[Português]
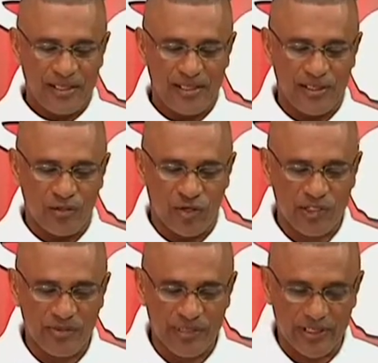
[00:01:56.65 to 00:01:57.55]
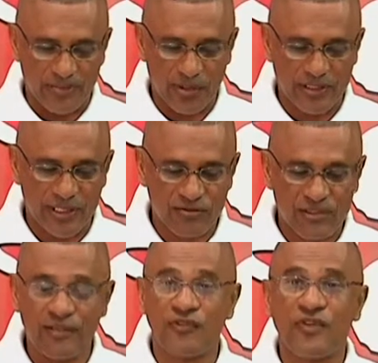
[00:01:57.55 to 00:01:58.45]
e Norte Mineiro. Portanto,
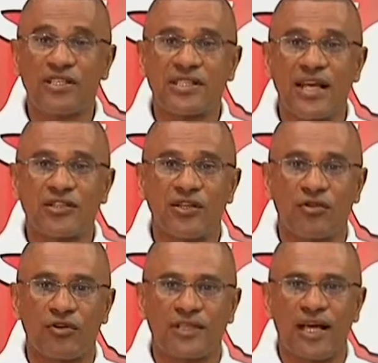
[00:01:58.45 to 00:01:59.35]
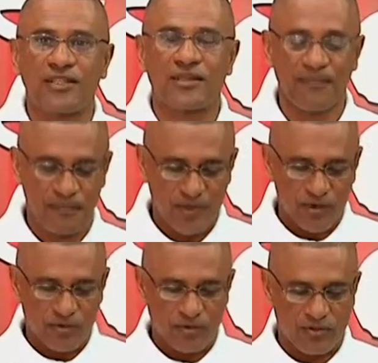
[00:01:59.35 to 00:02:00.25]
dia 27 em contagem
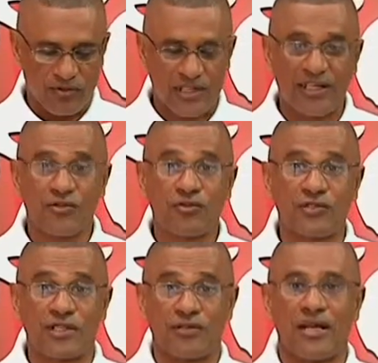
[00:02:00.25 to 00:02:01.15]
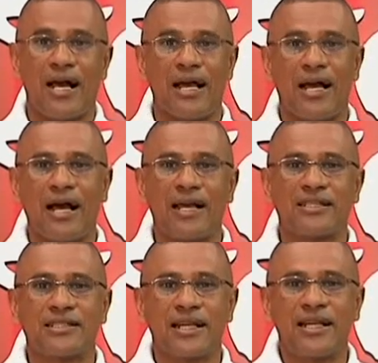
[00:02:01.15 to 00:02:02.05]
contra o Sada Cruzeiro. A
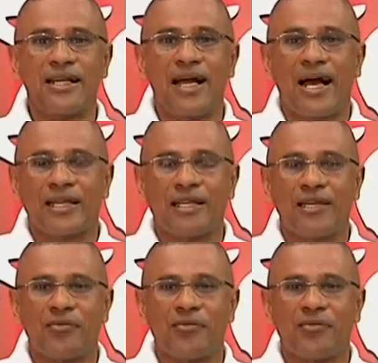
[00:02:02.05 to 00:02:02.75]
estreia aqui em